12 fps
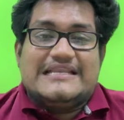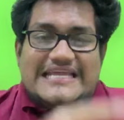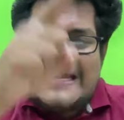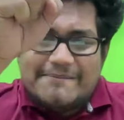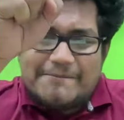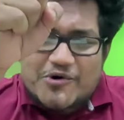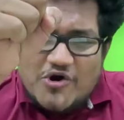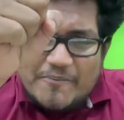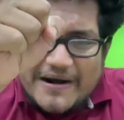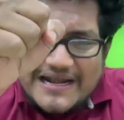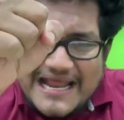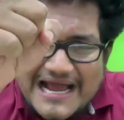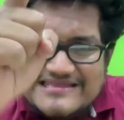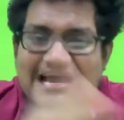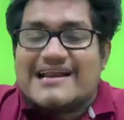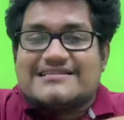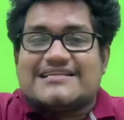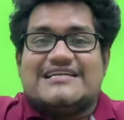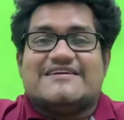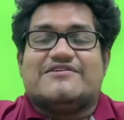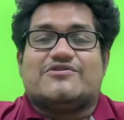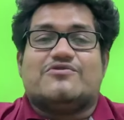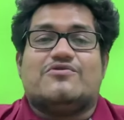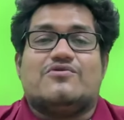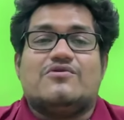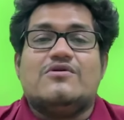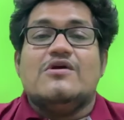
நீ இம்ப்ரூவ் பண்ணா தான் ரிசல்ட் வரும்